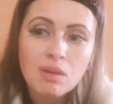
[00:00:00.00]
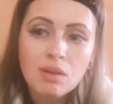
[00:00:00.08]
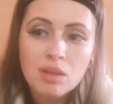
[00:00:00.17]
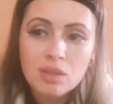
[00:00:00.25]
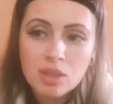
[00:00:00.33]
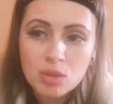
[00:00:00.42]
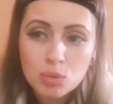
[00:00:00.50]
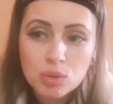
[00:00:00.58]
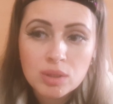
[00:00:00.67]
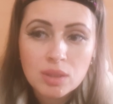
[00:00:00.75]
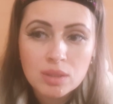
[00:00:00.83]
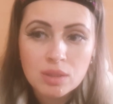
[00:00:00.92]
Онегус
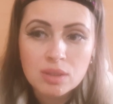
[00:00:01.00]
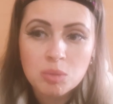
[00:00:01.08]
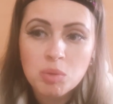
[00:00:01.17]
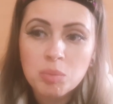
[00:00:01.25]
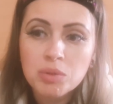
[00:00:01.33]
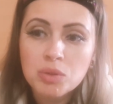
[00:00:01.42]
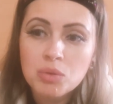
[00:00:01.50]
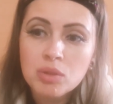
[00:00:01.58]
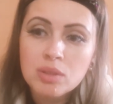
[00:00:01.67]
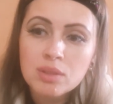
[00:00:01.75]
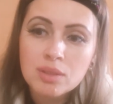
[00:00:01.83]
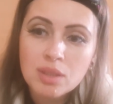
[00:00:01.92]
сказал, теперь
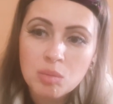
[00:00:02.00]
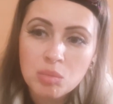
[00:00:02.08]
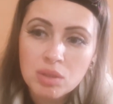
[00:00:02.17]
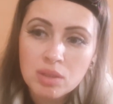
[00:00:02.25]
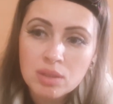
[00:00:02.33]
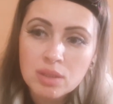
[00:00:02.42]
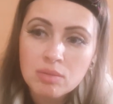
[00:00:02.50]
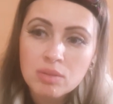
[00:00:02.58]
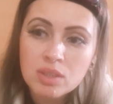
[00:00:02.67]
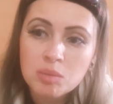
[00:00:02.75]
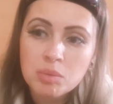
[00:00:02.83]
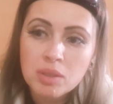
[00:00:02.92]
посудите сами, если вы не
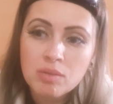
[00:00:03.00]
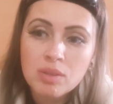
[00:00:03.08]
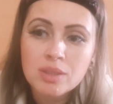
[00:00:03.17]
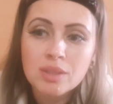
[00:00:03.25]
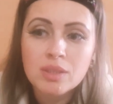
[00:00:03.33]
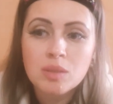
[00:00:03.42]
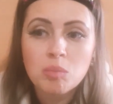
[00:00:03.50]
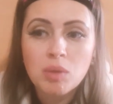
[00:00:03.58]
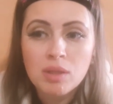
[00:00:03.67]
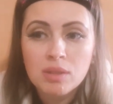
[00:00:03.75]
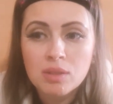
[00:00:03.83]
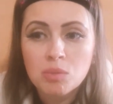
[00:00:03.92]
справились с этим
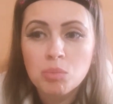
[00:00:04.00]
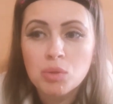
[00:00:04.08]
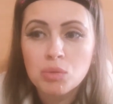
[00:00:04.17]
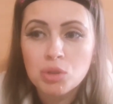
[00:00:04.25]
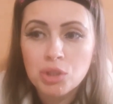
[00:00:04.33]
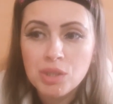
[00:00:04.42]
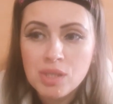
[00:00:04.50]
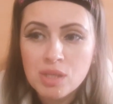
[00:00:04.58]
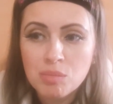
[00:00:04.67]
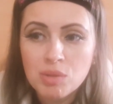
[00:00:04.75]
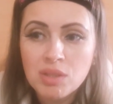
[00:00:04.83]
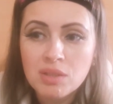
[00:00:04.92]
маленьким
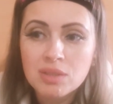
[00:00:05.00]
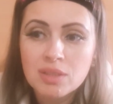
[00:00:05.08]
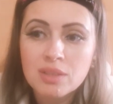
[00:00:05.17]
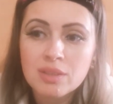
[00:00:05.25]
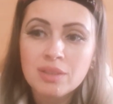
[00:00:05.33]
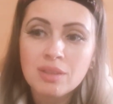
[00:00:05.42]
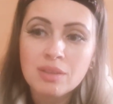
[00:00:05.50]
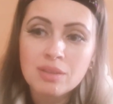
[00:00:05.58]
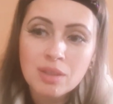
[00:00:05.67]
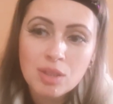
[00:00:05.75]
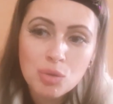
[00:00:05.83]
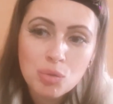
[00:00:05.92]
поручением и разгласили
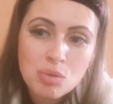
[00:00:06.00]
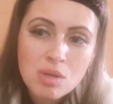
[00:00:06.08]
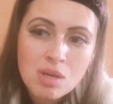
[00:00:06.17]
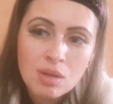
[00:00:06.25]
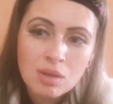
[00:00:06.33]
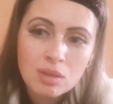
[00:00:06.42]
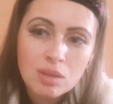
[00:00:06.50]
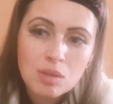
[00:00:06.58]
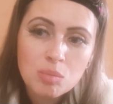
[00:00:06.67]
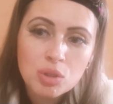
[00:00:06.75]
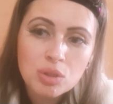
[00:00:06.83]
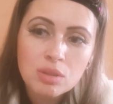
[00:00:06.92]
тайну, как
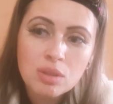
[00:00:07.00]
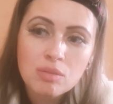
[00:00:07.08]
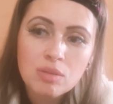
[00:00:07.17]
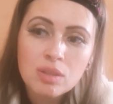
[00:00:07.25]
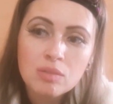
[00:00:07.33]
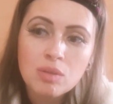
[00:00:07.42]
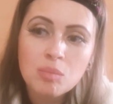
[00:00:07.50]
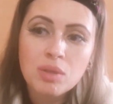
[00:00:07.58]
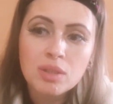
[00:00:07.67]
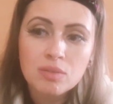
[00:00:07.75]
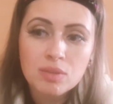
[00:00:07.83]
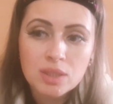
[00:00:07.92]
можно доверить вам
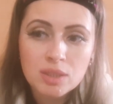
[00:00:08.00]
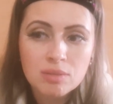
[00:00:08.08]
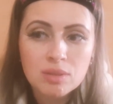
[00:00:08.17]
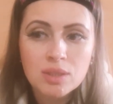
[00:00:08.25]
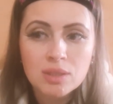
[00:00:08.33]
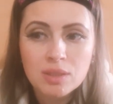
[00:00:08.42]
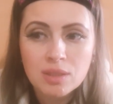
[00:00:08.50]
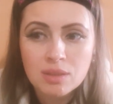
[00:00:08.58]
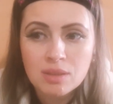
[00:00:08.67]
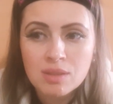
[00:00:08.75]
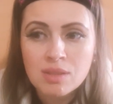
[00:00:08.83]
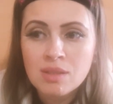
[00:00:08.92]
ответственное
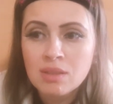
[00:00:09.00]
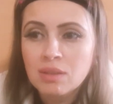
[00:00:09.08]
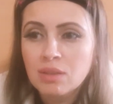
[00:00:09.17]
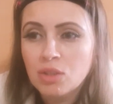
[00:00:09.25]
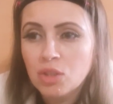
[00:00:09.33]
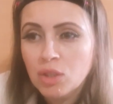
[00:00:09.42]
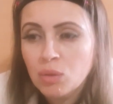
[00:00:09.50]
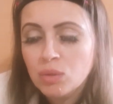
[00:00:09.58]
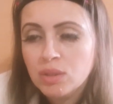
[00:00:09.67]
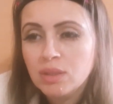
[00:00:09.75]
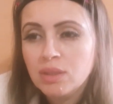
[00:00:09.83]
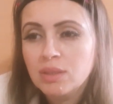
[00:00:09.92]
дело? И Негус
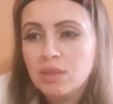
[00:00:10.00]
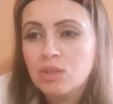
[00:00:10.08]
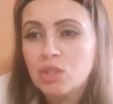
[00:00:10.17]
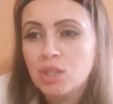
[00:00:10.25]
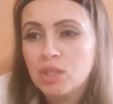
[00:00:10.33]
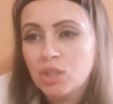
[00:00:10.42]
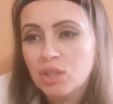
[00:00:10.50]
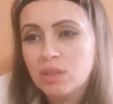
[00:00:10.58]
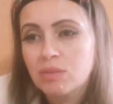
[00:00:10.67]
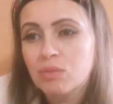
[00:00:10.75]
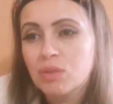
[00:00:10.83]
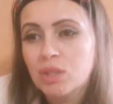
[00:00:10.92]
отказал
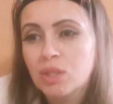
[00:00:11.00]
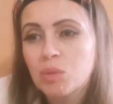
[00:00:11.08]
женщинам в их